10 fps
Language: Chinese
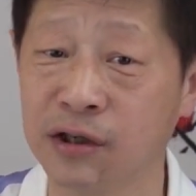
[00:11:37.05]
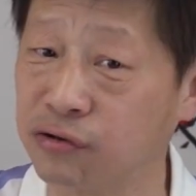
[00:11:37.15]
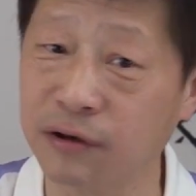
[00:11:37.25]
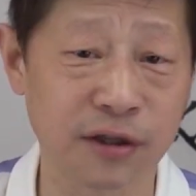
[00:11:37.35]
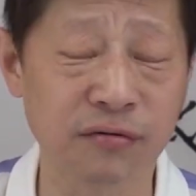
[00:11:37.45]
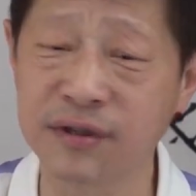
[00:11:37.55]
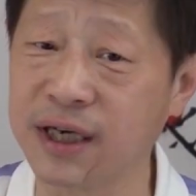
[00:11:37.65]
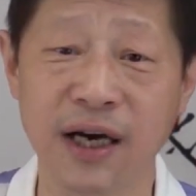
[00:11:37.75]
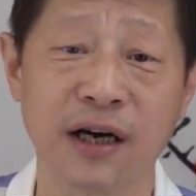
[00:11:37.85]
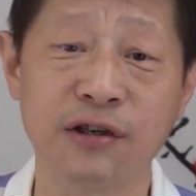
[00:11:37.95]
除了中资
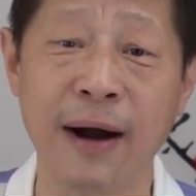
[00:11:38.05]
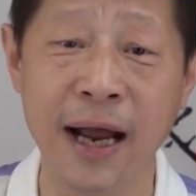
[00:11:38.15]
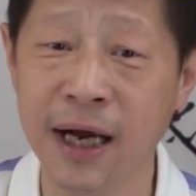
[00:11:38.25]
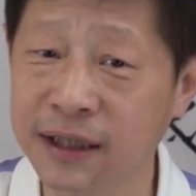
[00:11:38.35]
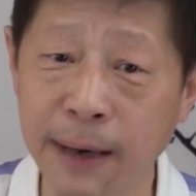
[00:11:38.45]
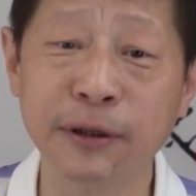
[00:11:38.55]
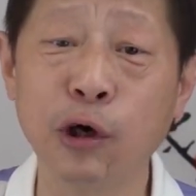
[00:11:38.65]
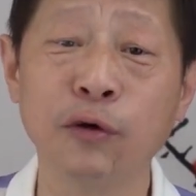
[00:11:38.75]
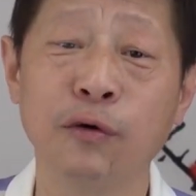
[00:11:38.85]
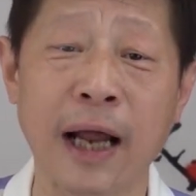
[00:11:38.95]
银行之外，他们
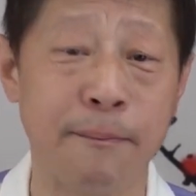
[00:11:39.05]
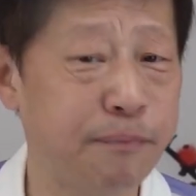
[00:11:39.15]
通通呢